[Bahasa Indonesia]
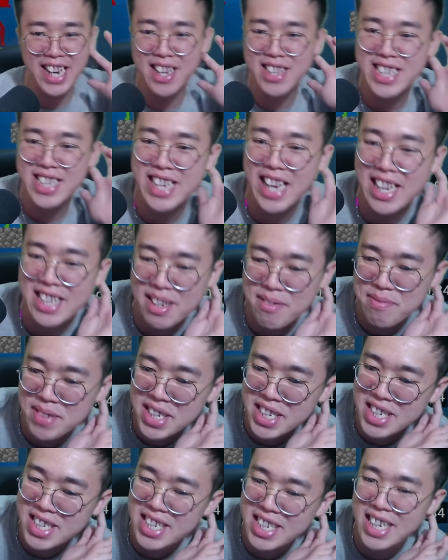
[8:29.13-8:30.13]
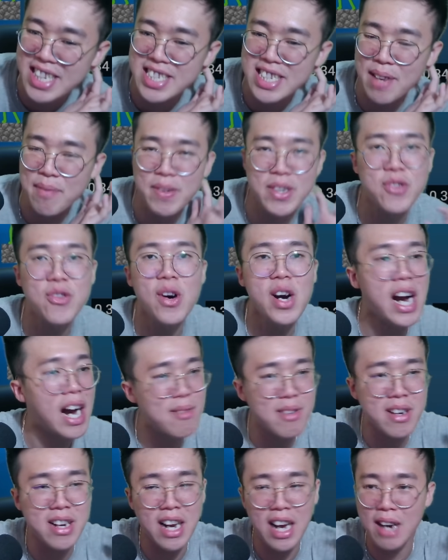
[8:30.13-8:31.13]
enak ya ternyata bener guys tapi gue
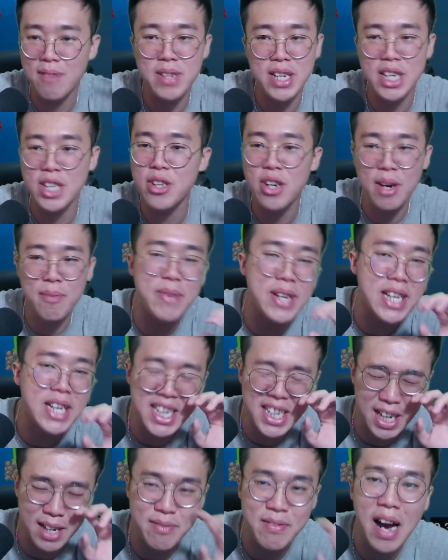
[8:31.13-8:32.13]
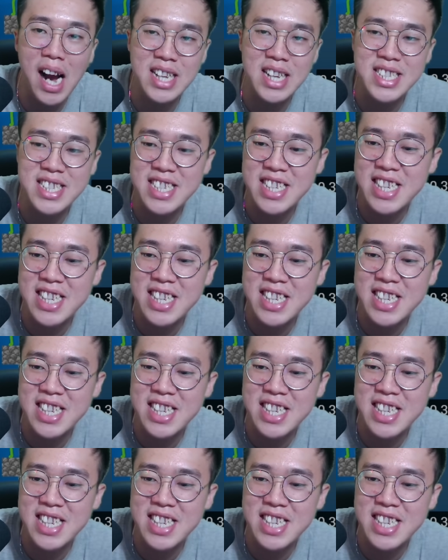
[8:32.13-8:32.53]
nggak nggak begitu kepikiran banget